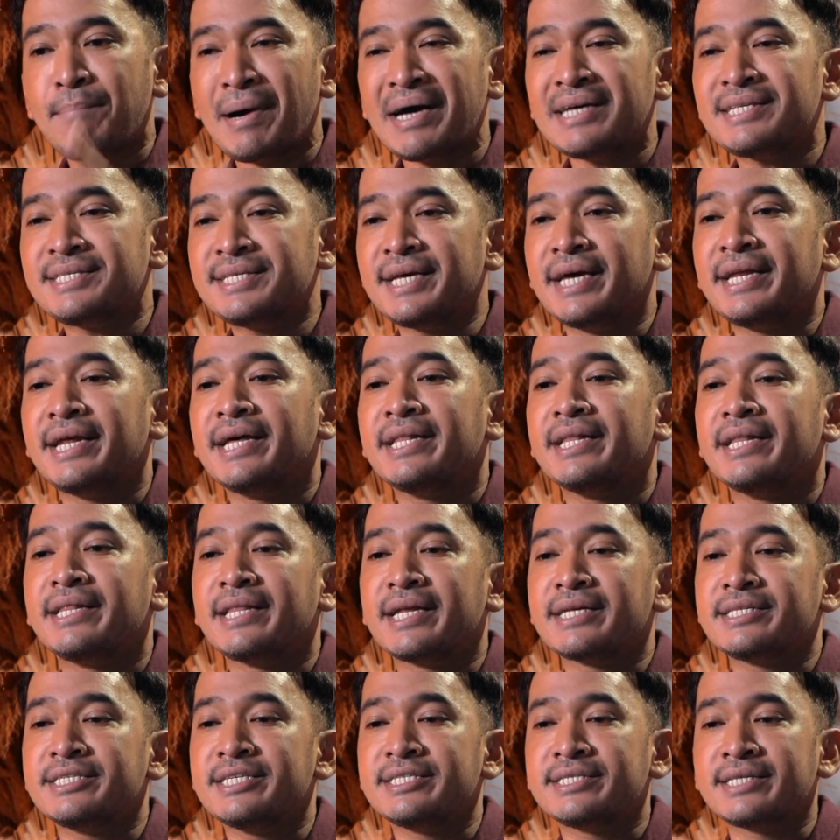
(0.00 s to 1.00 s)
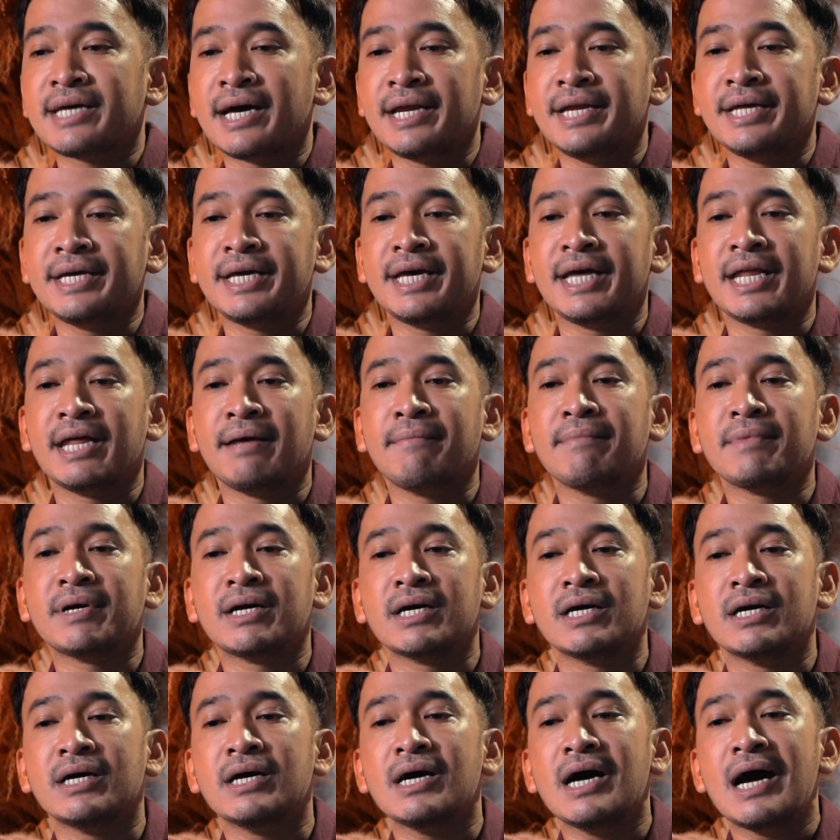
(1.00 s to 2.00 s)
Pasien yang tersisa dikirim
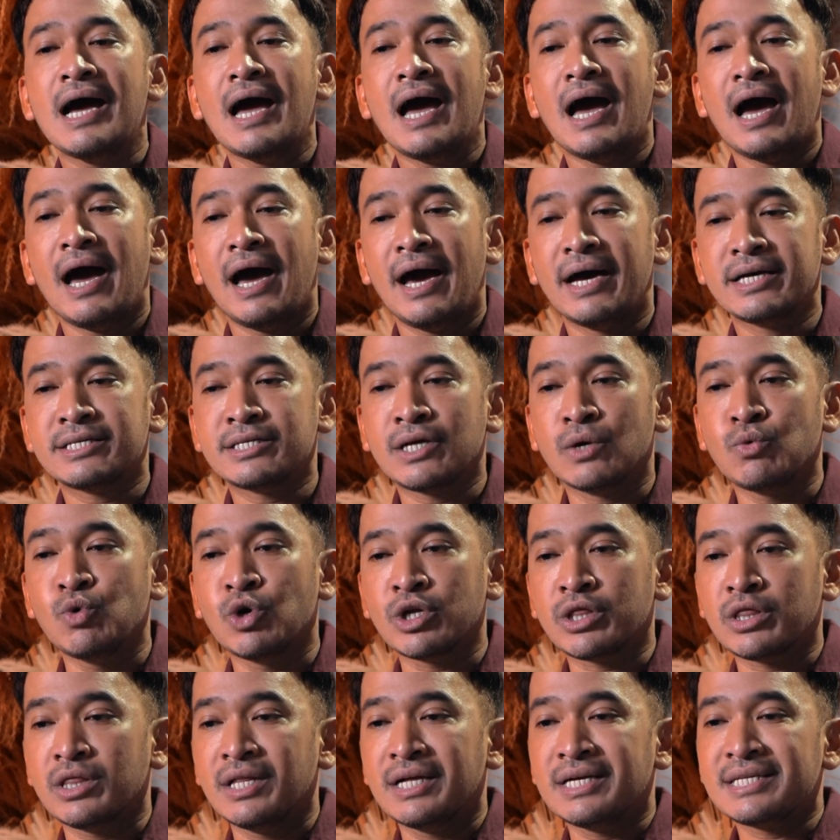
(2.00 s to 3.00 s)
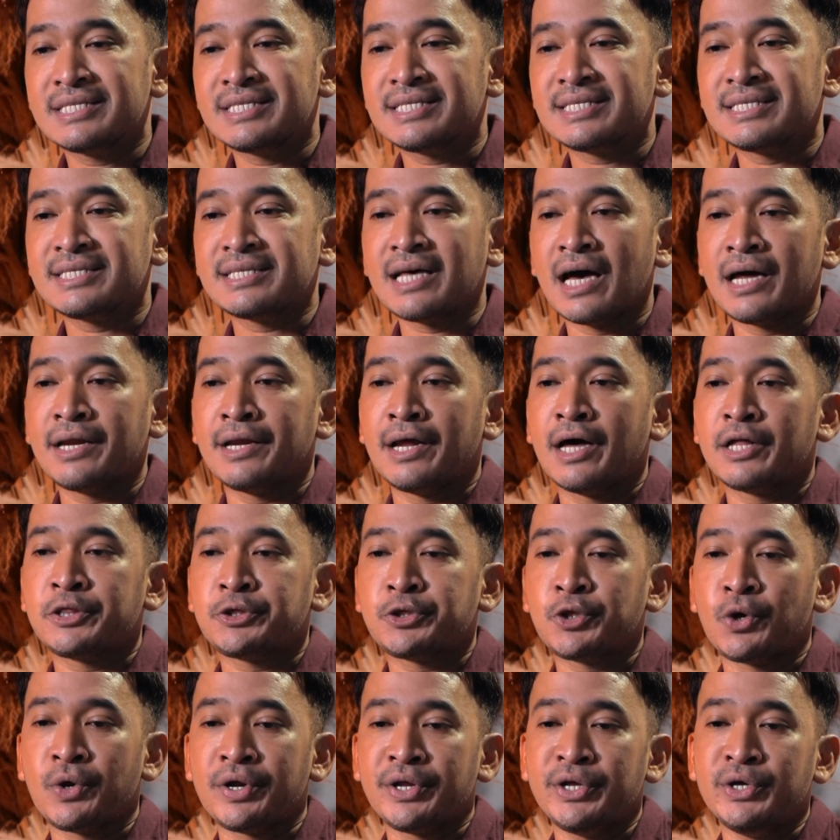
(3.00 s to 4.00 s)
ke Hazelwood
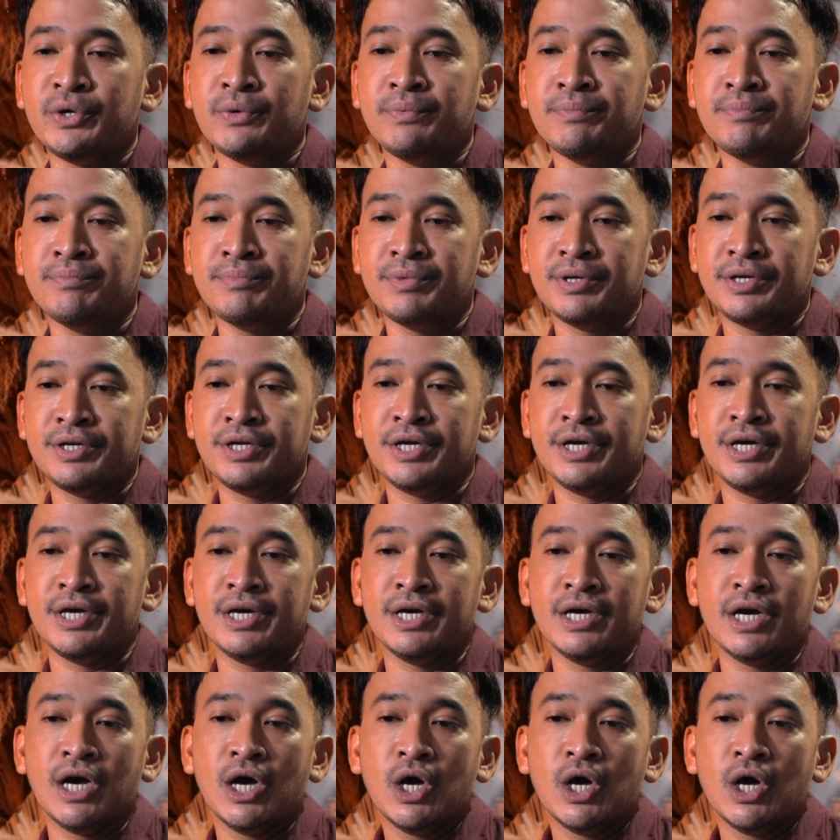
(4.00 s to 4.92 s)
Sanatorium di